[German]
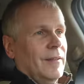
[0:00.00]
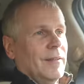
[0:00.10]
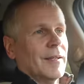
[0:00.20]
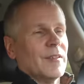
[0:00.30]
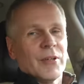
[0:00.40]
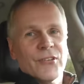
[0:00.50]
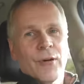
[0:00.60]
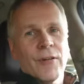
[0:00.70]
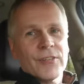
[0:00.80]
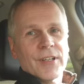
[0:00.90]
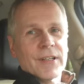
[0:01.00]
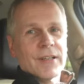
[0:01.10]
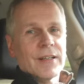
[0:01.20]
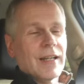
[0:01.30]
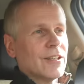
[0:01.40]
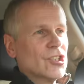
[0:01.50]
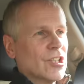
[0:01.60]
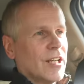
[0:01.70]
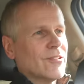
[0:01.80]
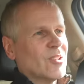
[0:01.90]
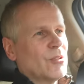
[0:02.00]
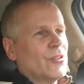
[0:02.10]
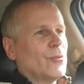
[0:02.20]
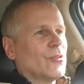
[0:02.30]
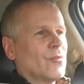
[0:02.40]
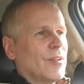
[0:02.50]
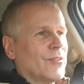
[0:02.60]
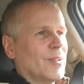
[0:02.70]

Ja, wenn man so auf der Landstraße bzw.